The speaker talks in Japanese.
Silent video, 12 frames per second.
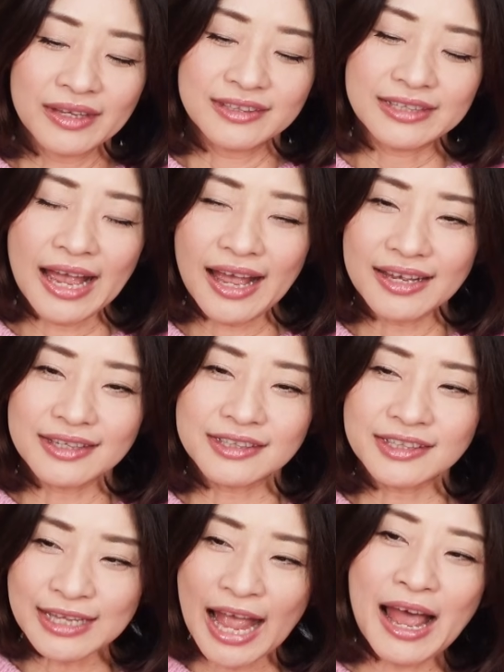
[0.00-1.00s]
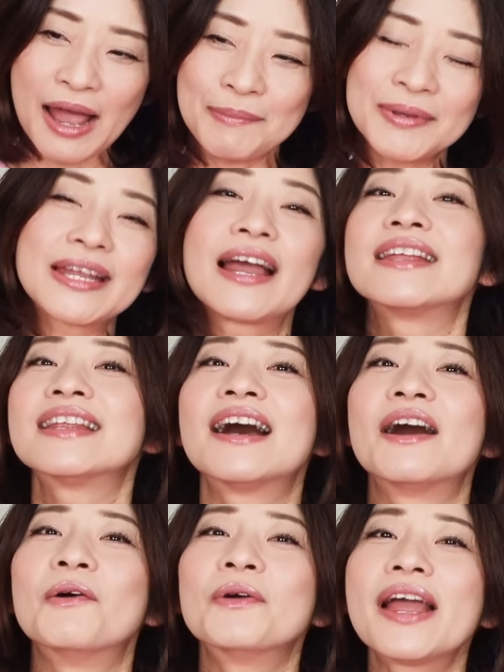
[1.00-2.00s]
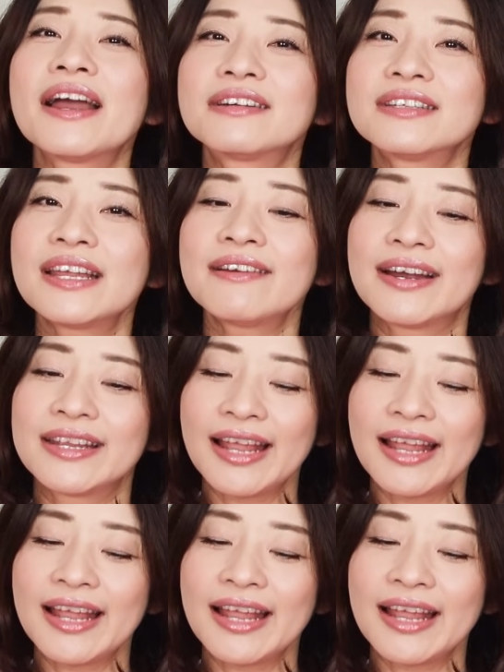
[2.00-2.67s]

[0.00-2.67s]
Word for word: ザ・スターみたいなお役では